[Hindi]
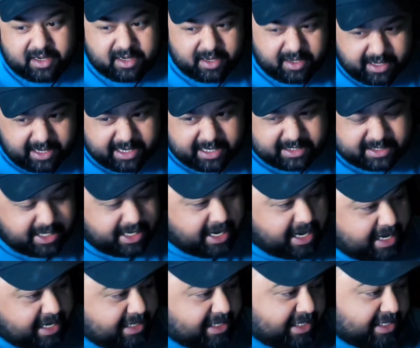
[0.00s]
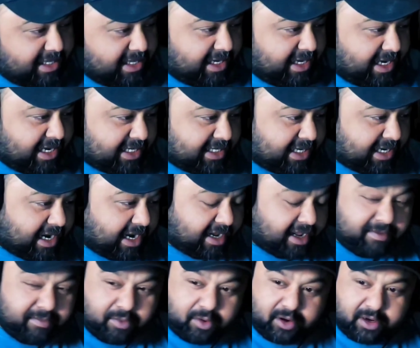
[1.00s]
कि ऐसे गाली दे दे या ऐसे
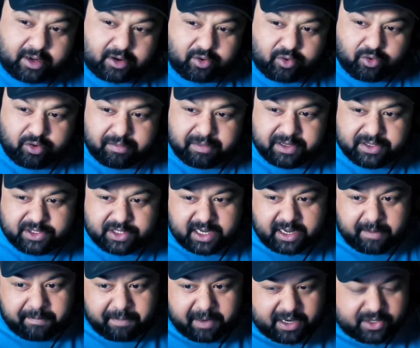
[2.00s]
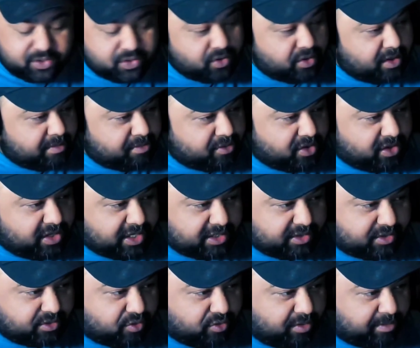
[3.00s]
राखी बोल के कूल बन जाए या पांच गोली बोल के
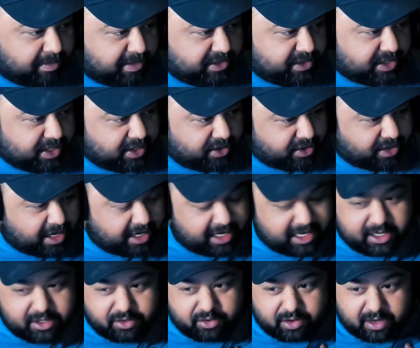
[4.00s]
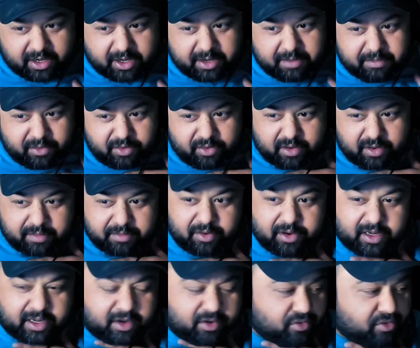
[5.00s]
कूल बन जाए और राखी है तो राखी बोलूंगा
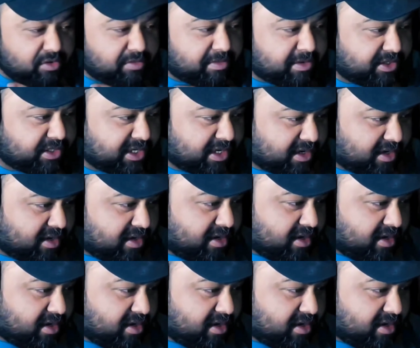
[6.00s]
बोल के कूल बन जा